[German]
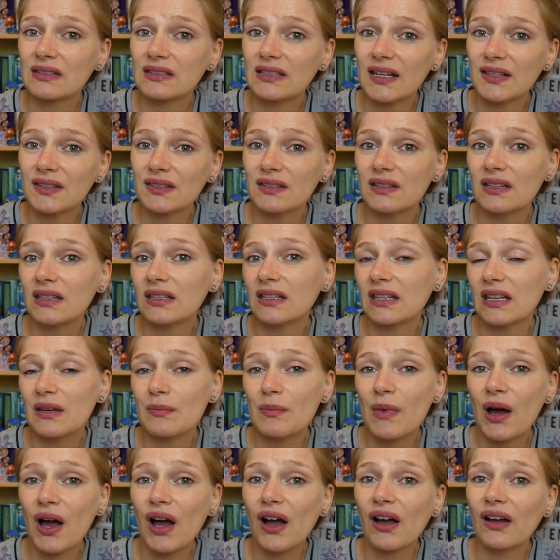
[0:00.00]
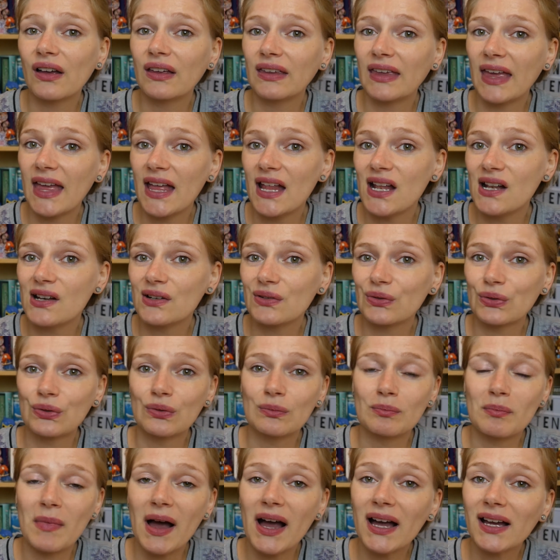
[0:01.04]
dass nicht immer Geld
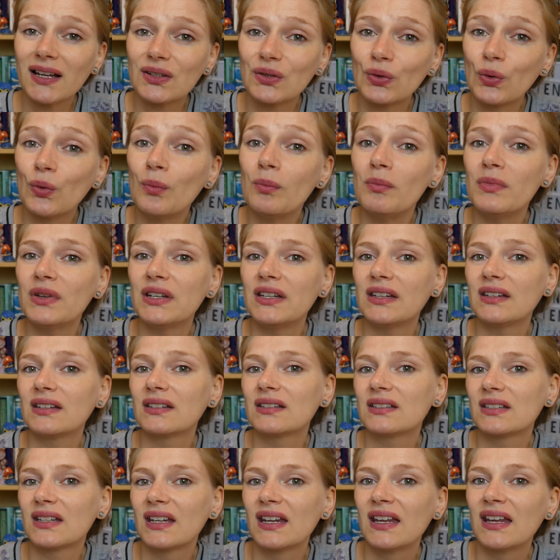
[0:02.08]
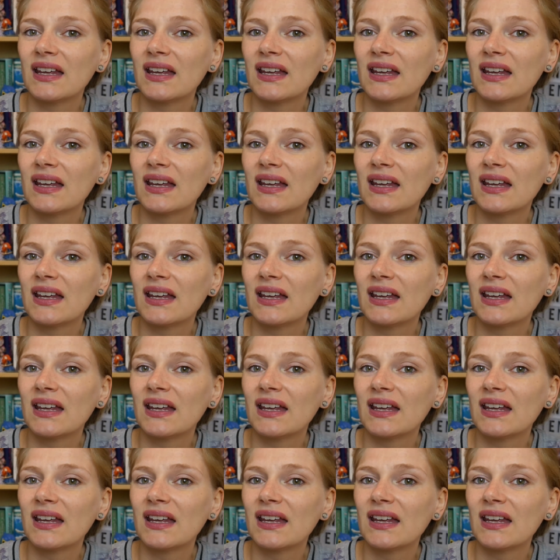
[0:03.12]
und Macht unbedingt